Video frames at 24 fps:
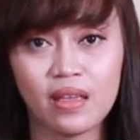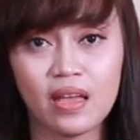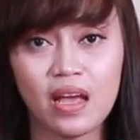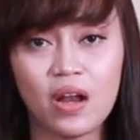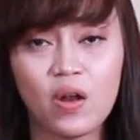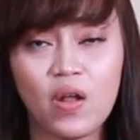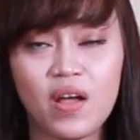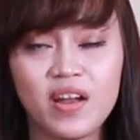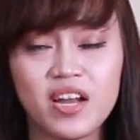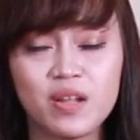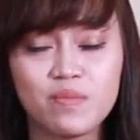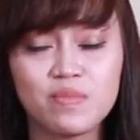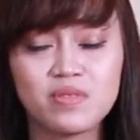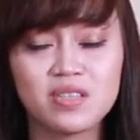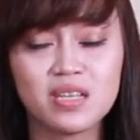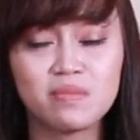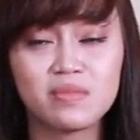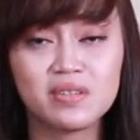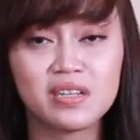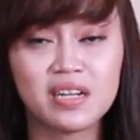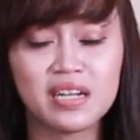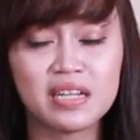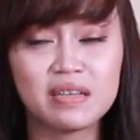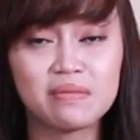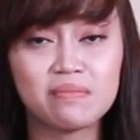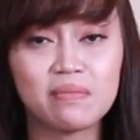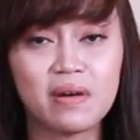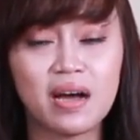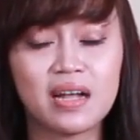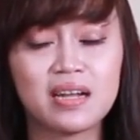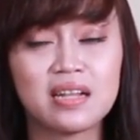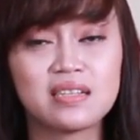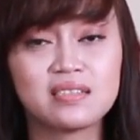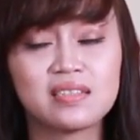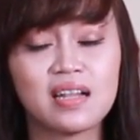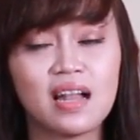Kalau Anda bisa
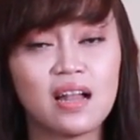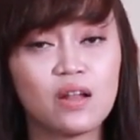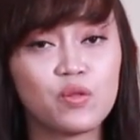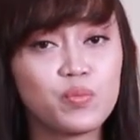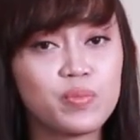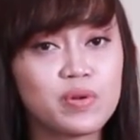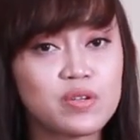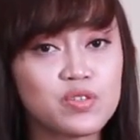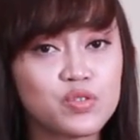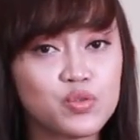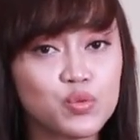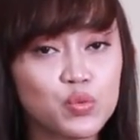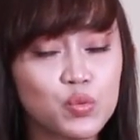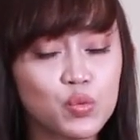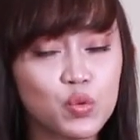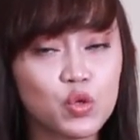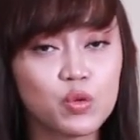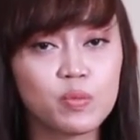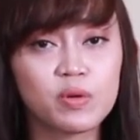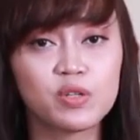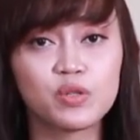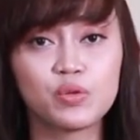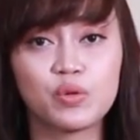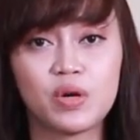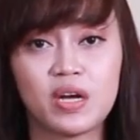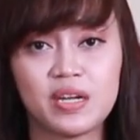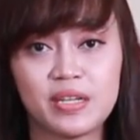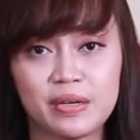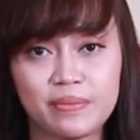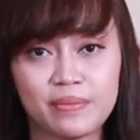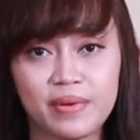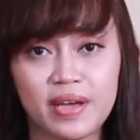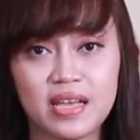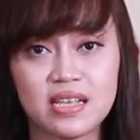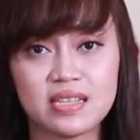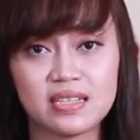menerima dan selalu bersyukur bertuhan
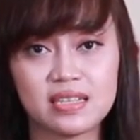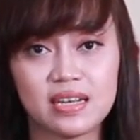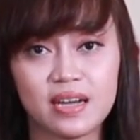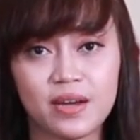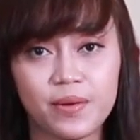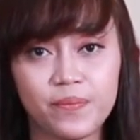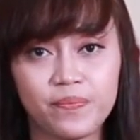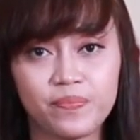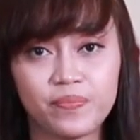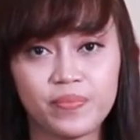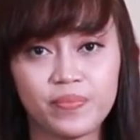yang Maha Esa,